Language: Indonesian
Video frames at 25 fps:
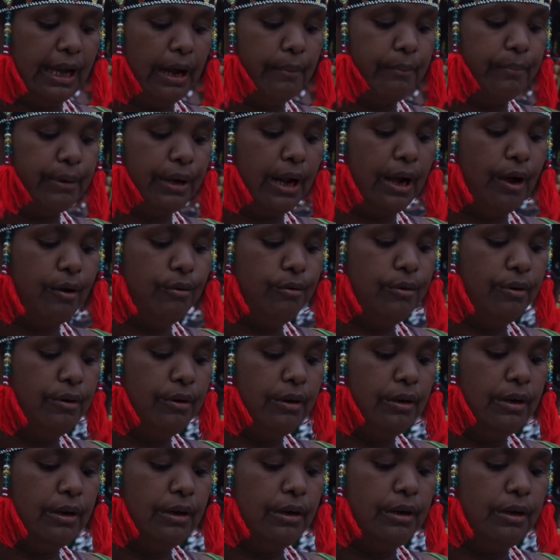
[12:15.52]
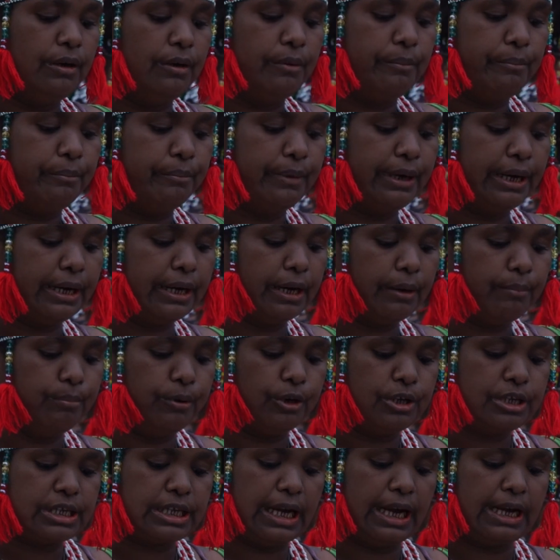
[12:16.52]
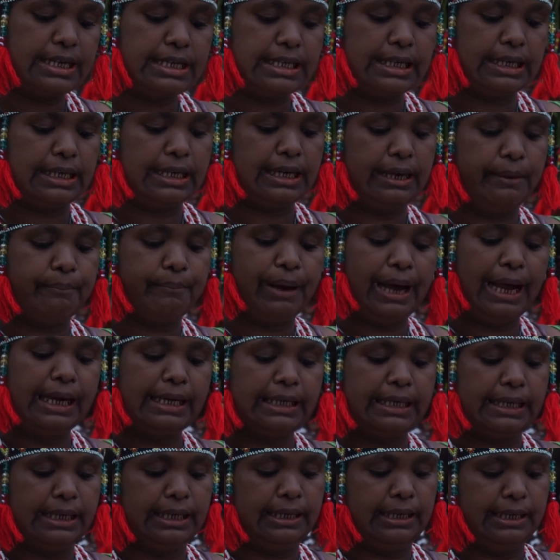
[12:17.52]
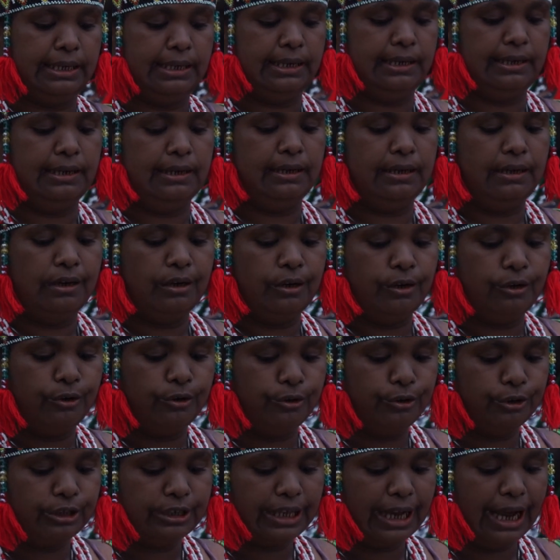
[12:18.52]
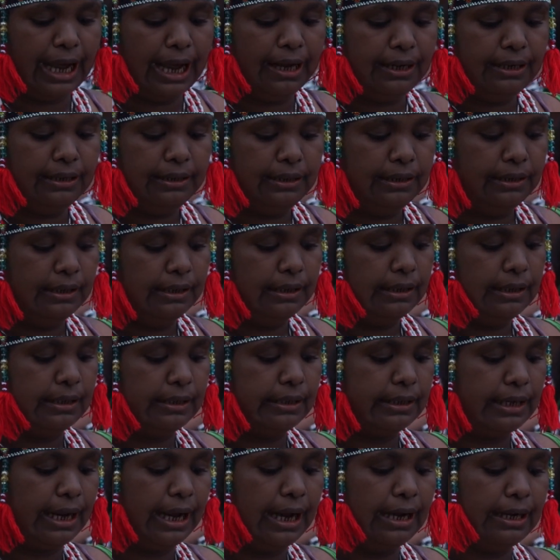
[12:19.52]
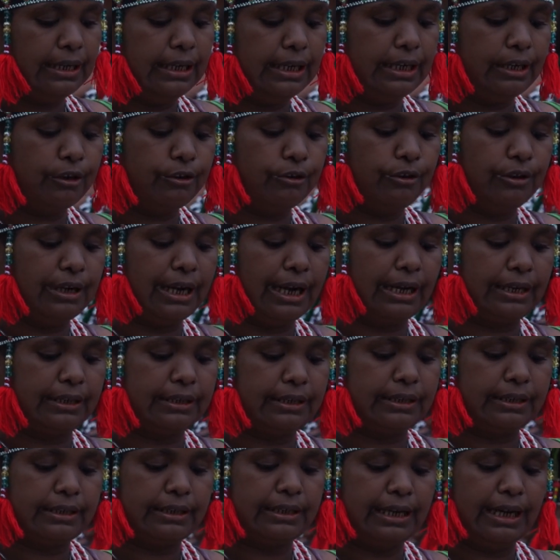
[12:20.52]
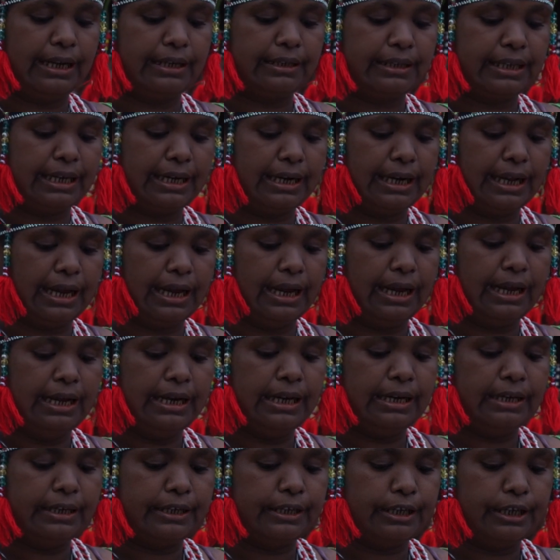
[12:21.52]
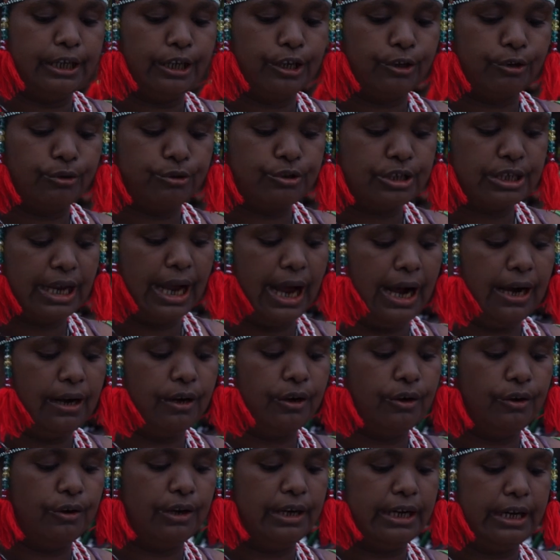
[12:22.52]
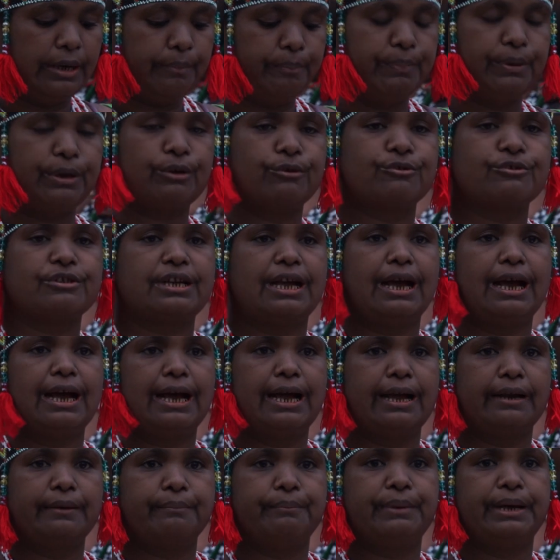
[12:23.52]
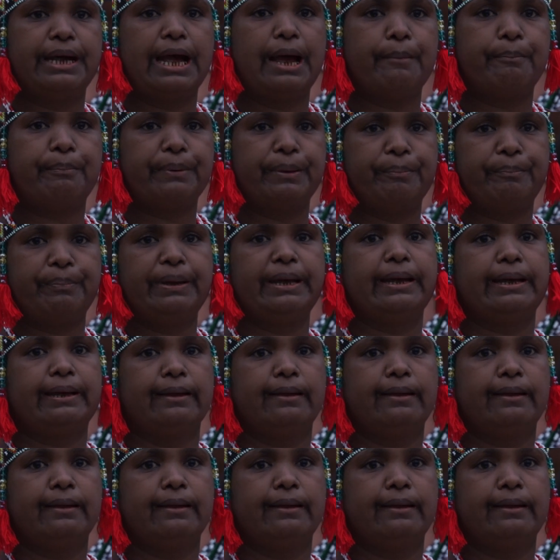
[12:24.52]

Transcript: Tambrau mereboisasi kembali hutang dan lingkungan yang telah dirusak oleh perusahaan BAPP.